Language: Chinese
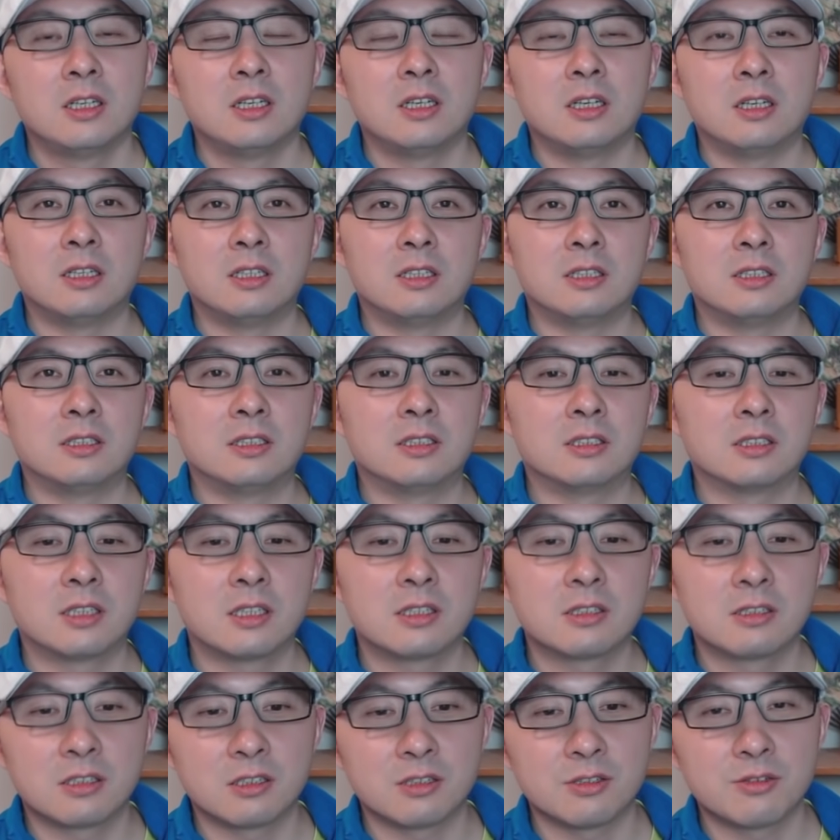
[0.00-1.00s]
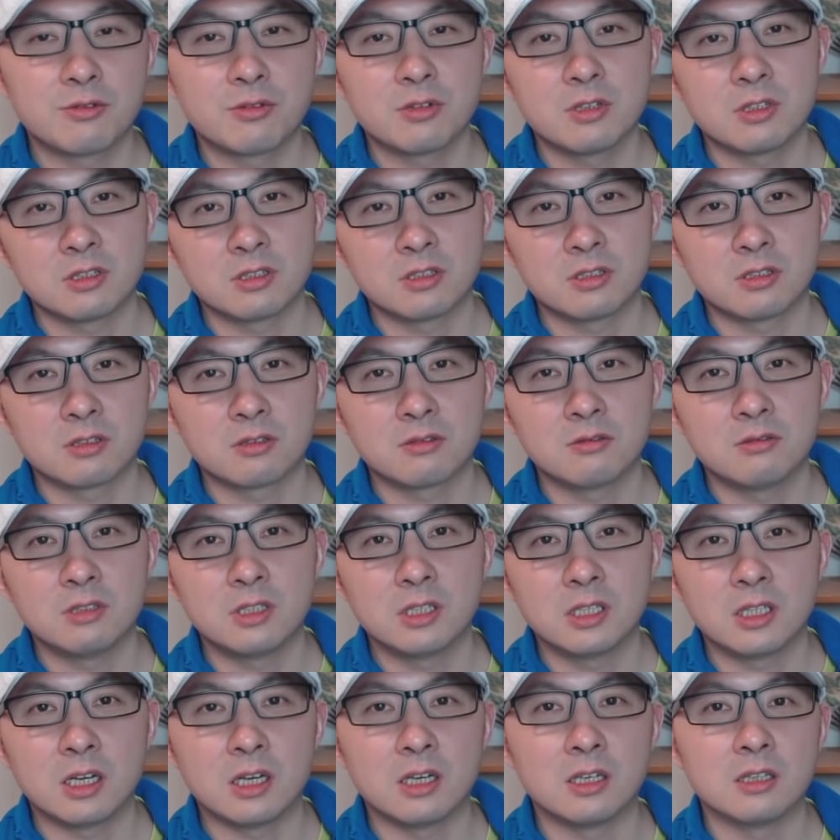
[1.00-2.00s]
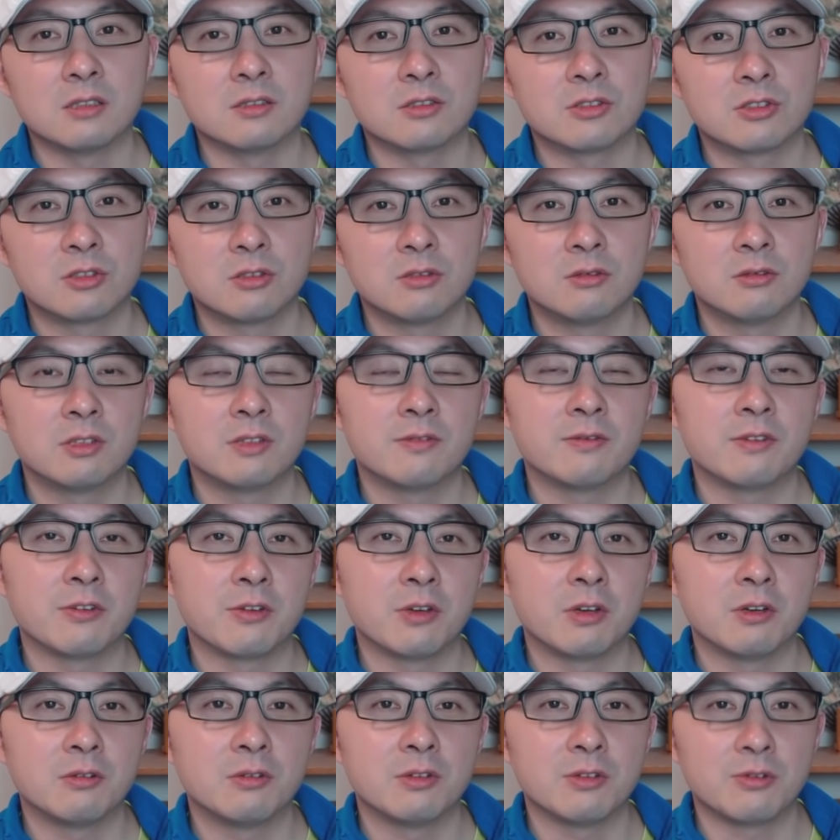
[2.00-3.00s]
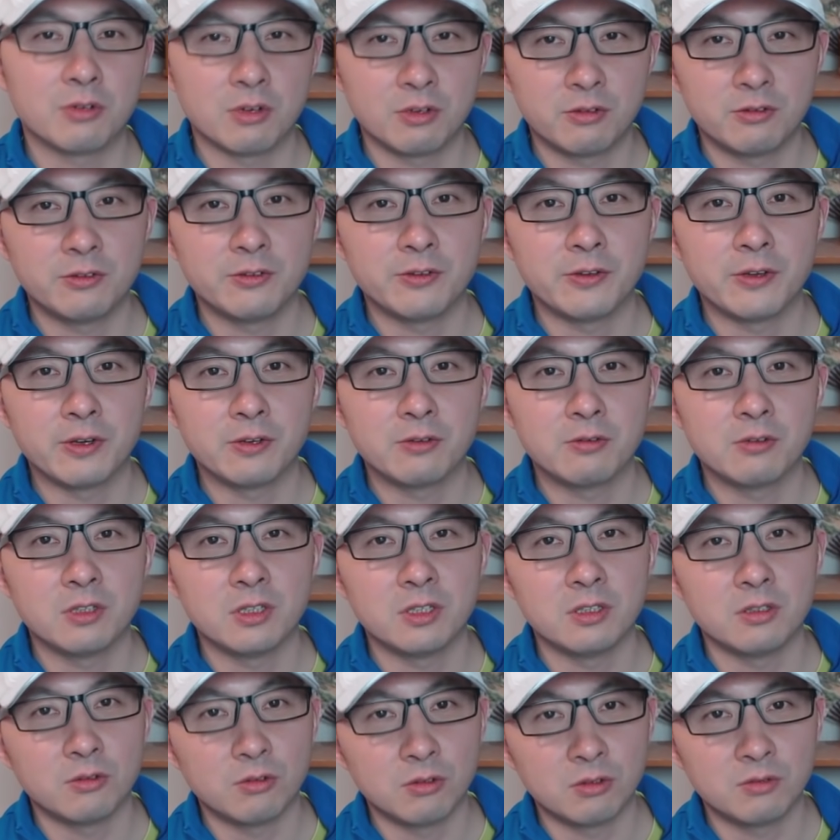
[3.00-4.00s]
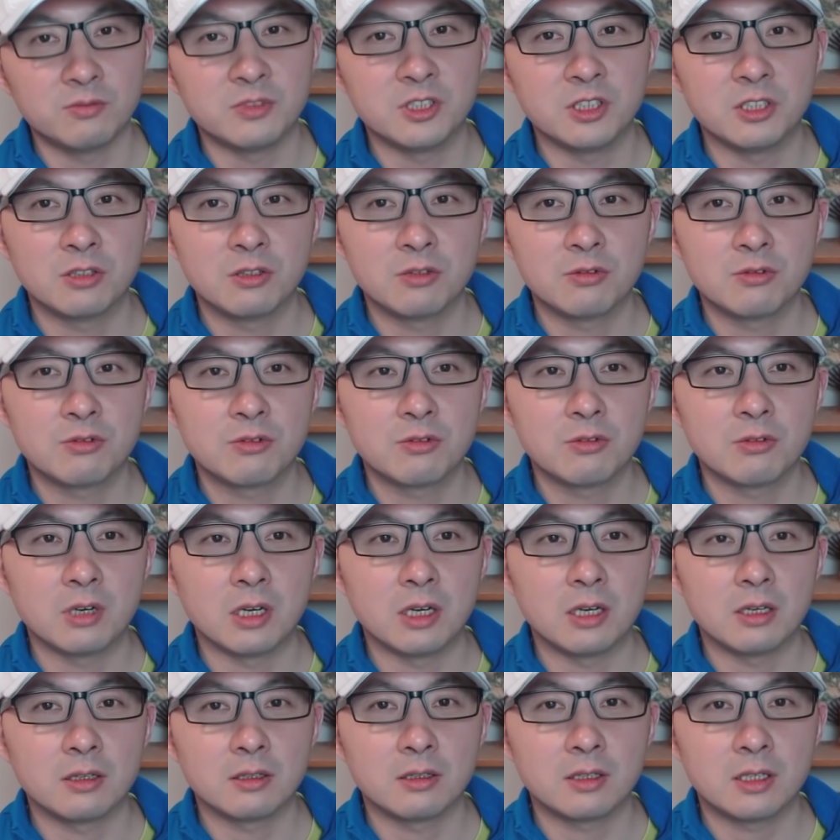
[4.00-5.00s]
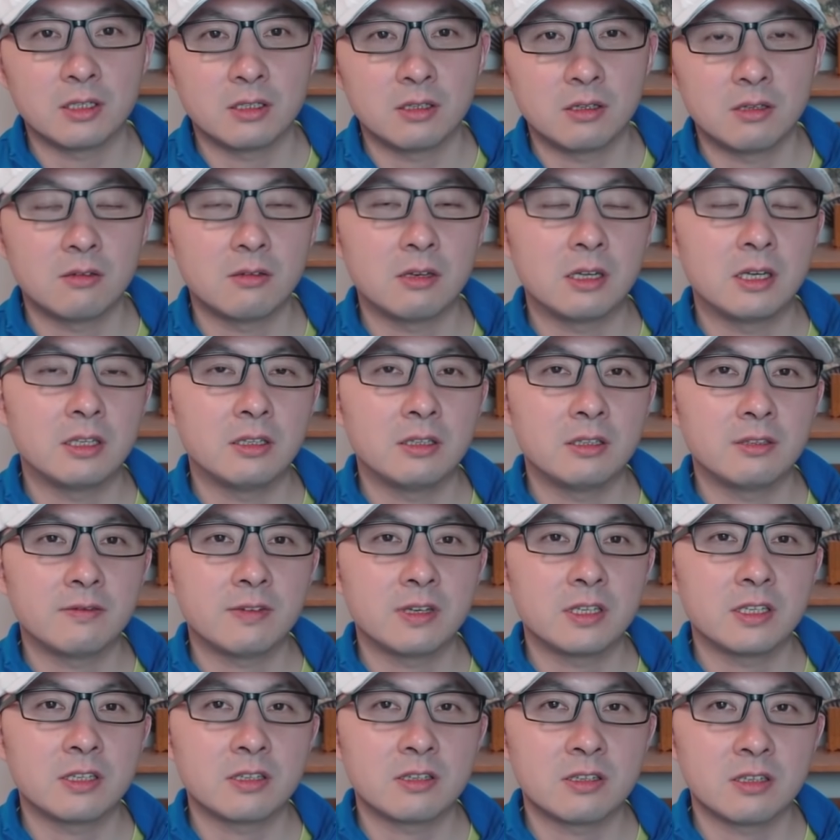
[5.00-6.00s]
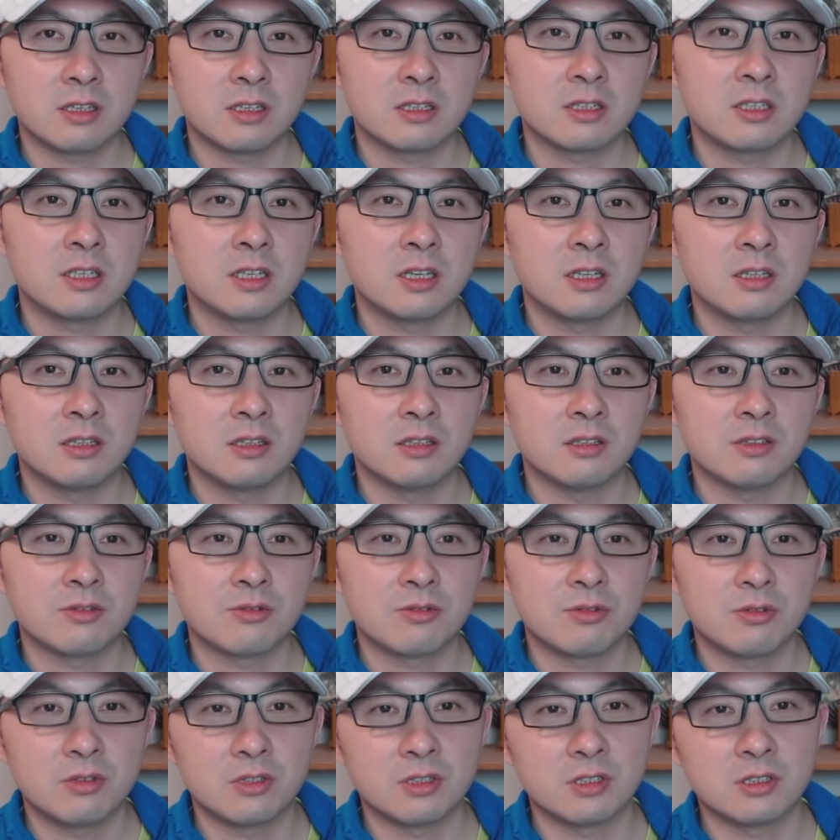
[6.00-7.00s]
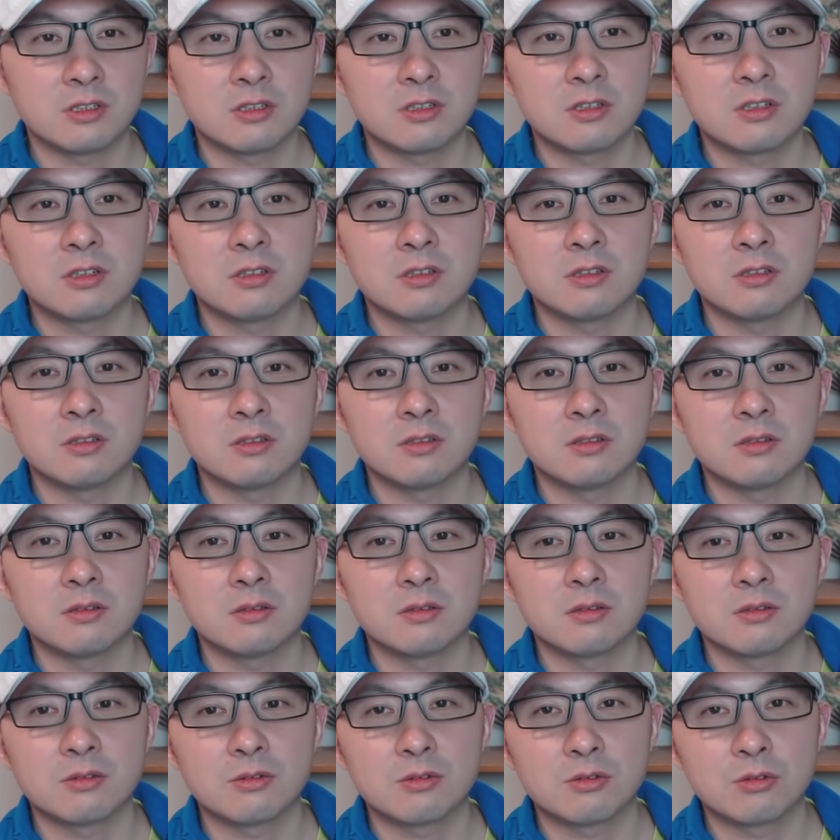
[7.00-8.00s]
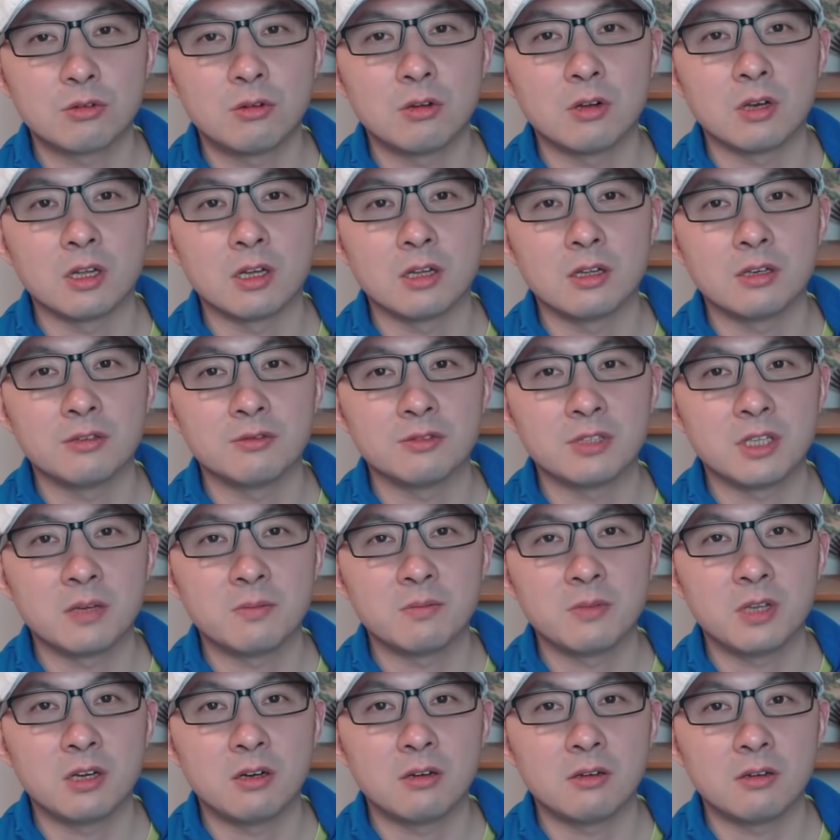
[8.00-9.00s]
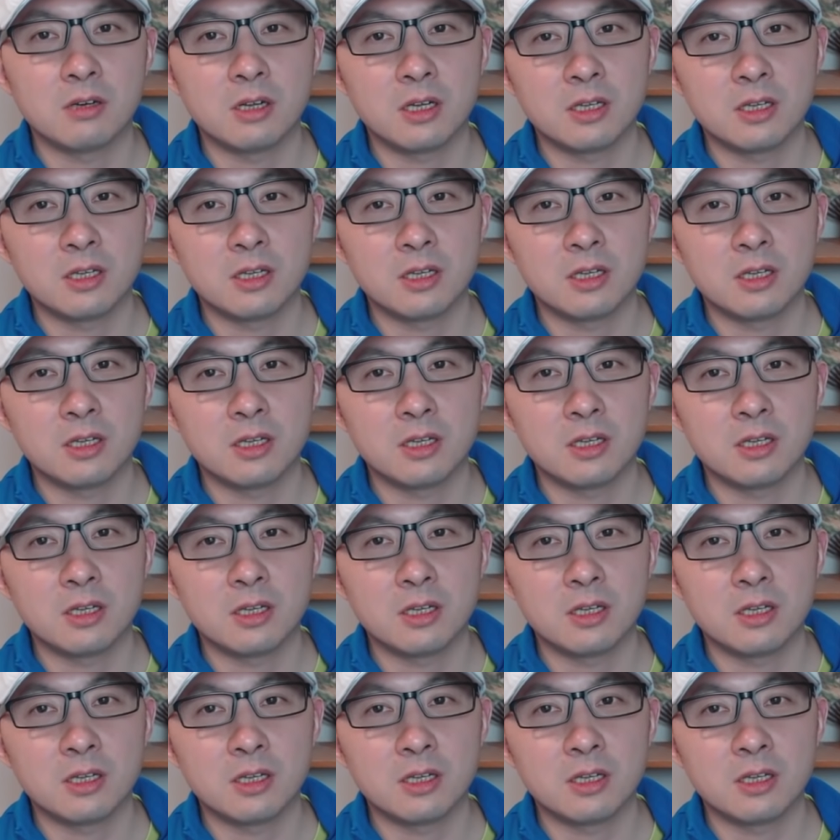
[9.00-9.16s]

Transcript: 呃，当时确实共和党州的委员会、全国委员会，罗姆尼都去了，但是后来呢，发现这个县呢确实是。错了六千票，后